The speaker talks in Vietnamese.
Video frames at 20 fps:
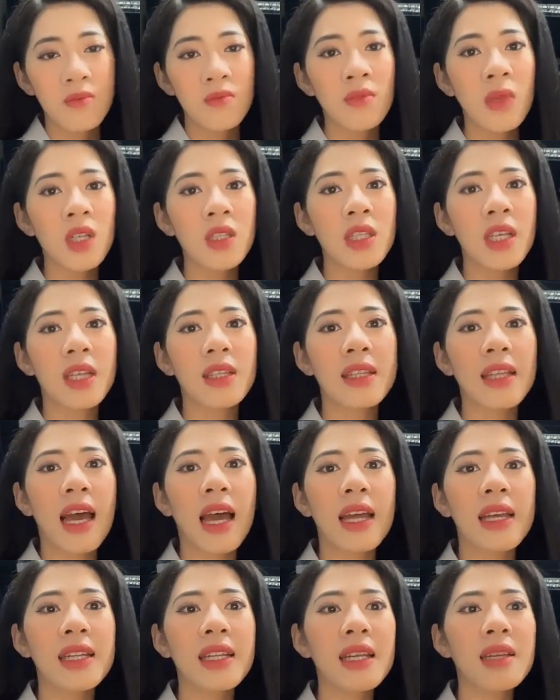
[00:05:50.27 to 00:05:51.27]
Mức nhiệt
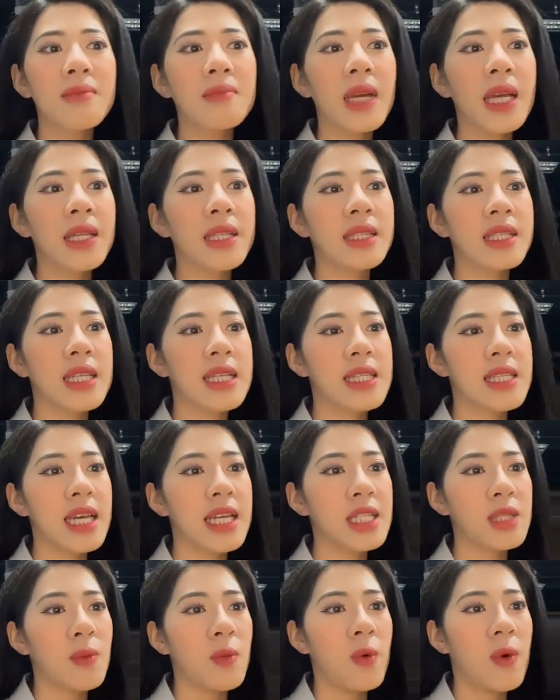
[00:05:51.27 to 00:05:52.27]
tại Ninh Bình thì
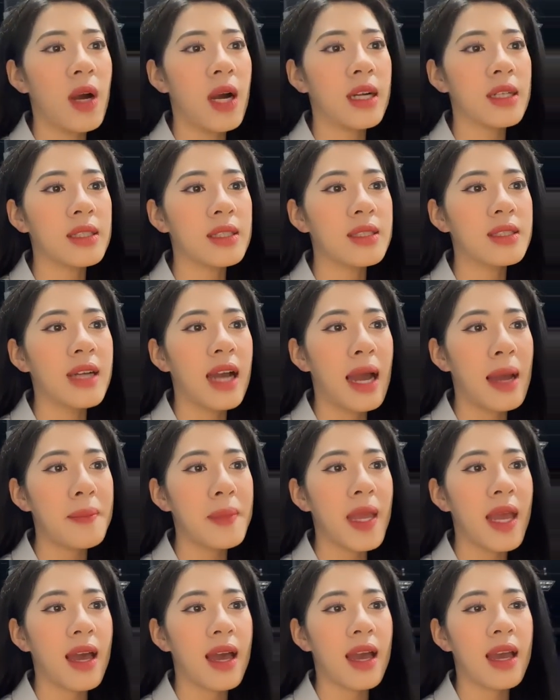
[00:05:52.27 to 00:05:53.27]
sẽ trong khoảng từ
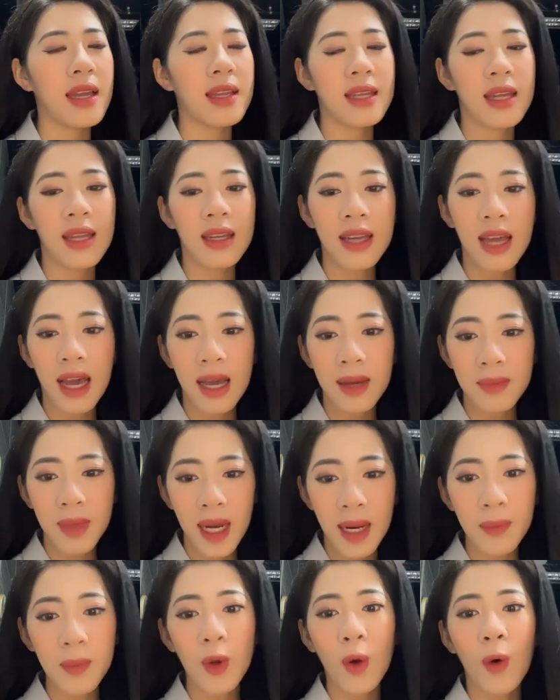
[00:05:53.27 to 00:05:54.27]
22 đến
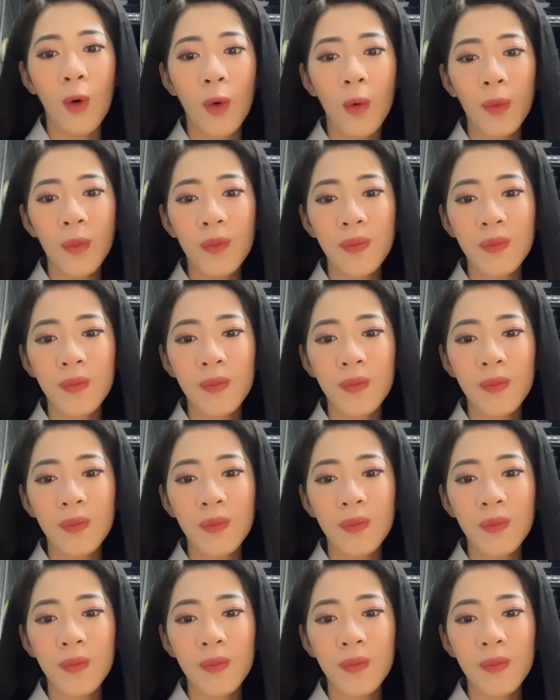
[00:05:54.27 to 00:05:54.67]
25 độ.